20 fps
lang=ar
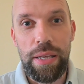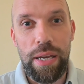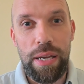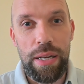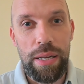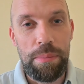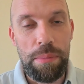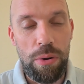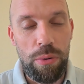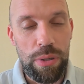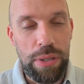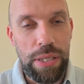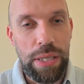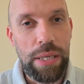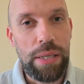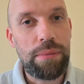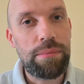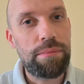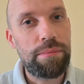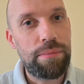يعني
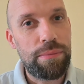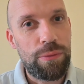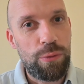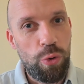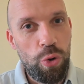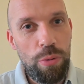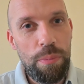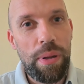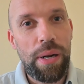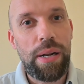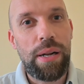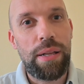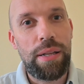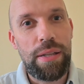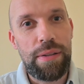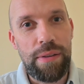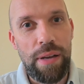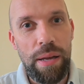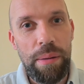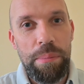مواضيع كل مرة
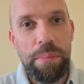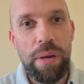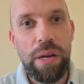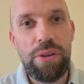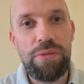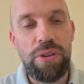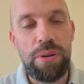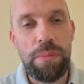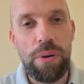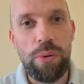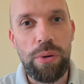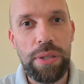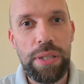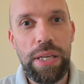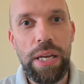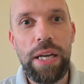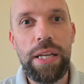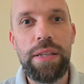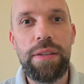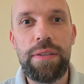نتعمق في المواضيع
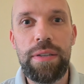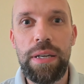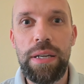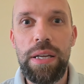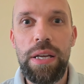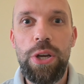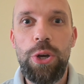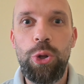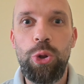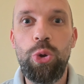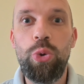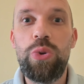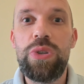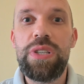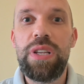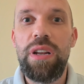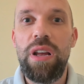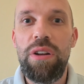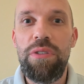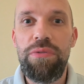حتى
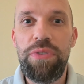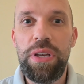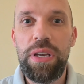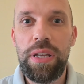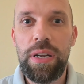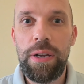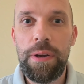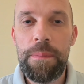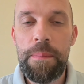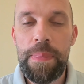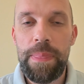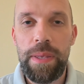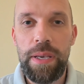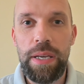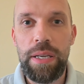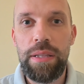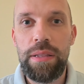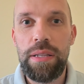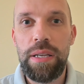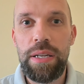نوصل الفكرة
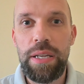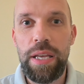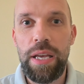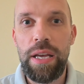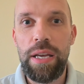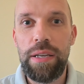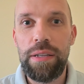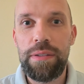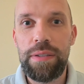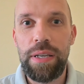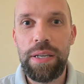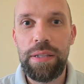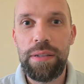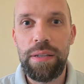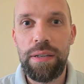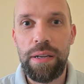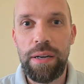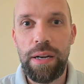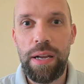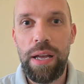عند نهاية هذه
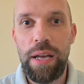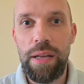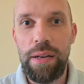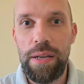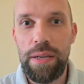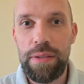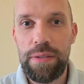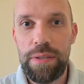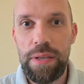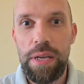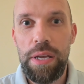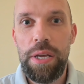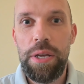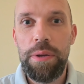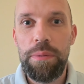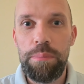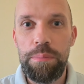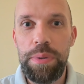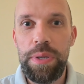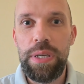الرحلات
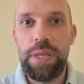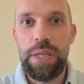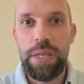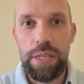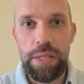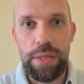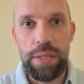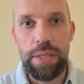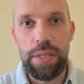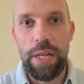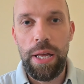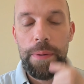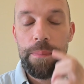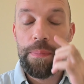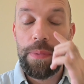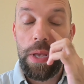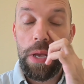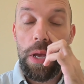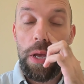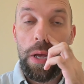بإذن الله
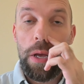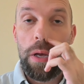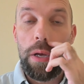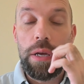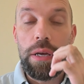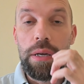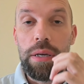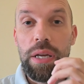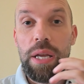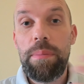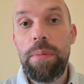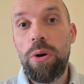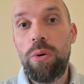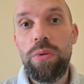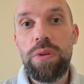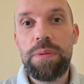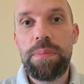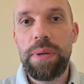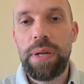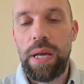آه، كما
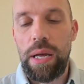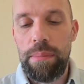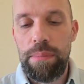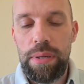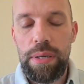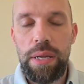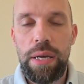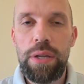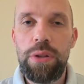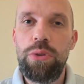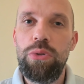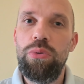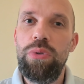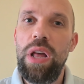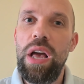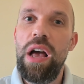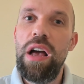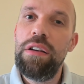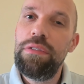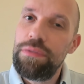قلت من قبل أن
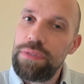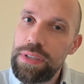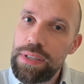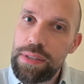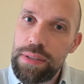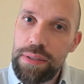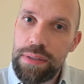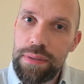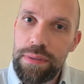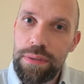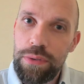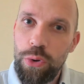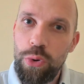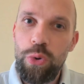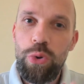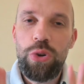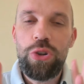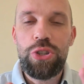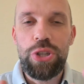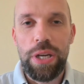الحافز
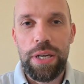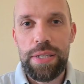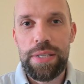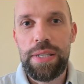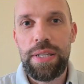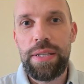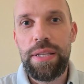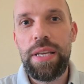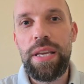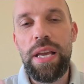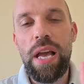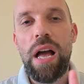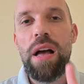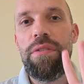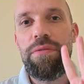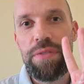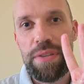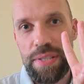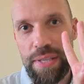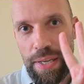كل شخص لديه
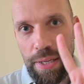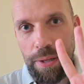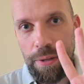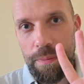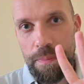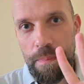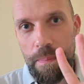حافزين